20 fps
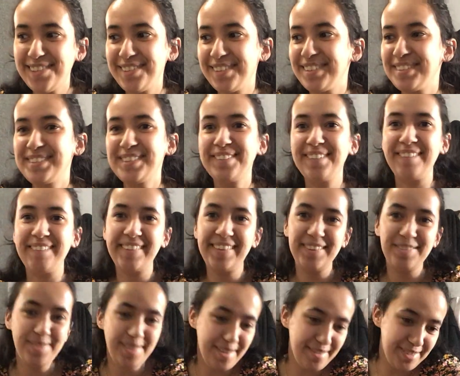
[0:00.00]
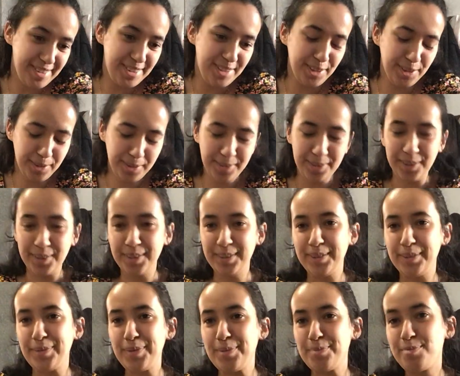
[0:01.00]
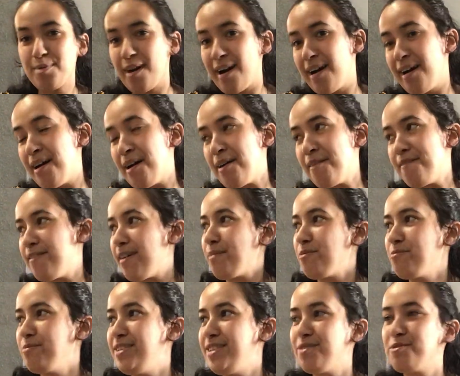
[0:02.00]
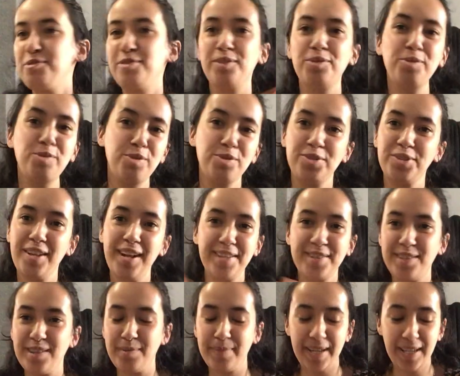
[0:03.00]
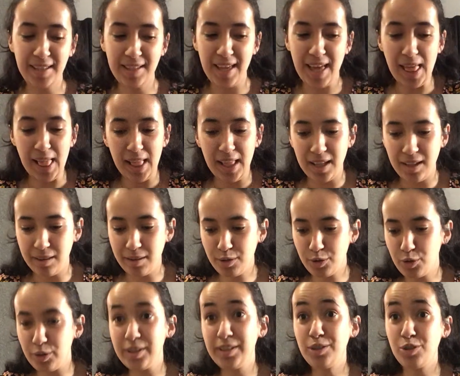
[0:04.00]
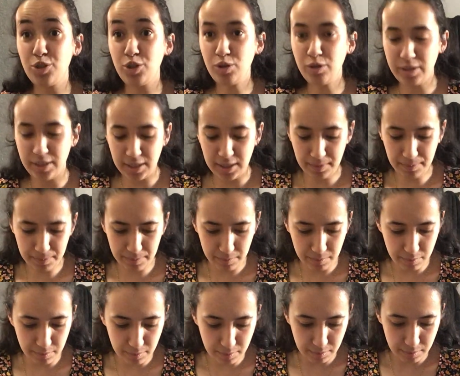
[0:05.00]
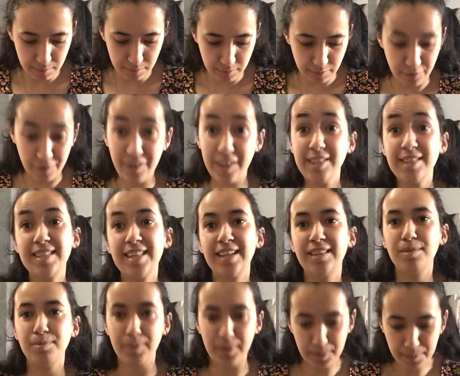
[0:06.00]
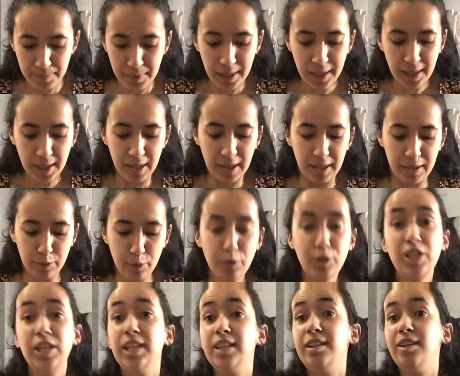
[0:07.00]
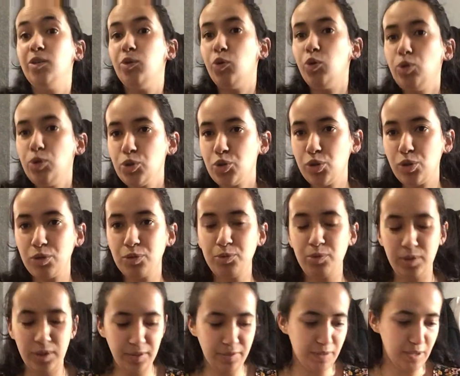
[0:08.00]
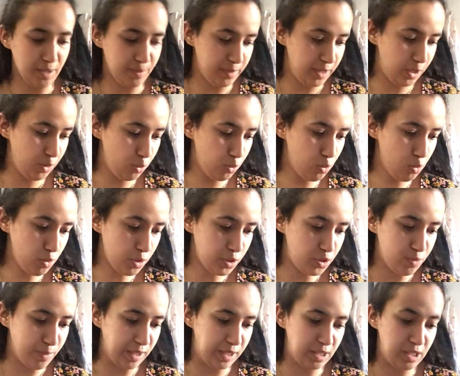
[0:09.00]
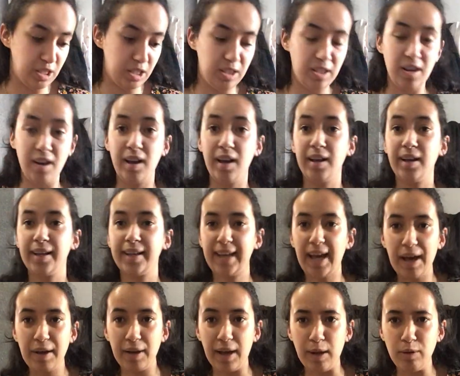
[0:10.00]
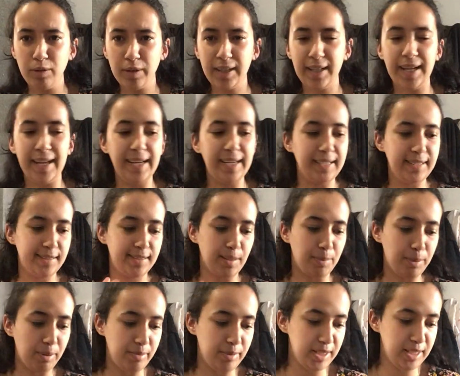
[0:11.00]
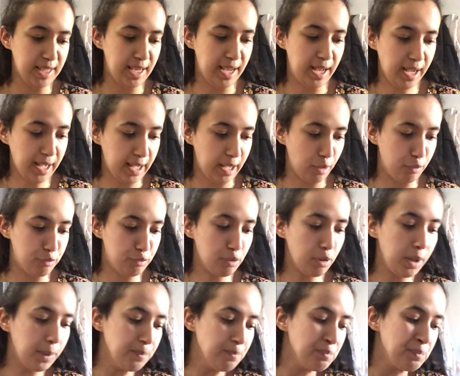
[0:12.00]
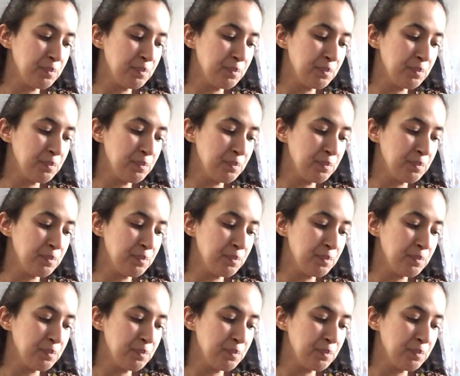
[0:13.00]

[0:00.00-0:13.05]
je vous retrouve avec une nouvelle vidéo donc, euh, pour euh, faire mon petit retour de course de la semaine. Donc on est jeudi 27 mai. Donc j'ai été aujourd'hui faire mes courses. Ce matin j'étais à, Car à Leclerc et cet après-midi à Carrefour.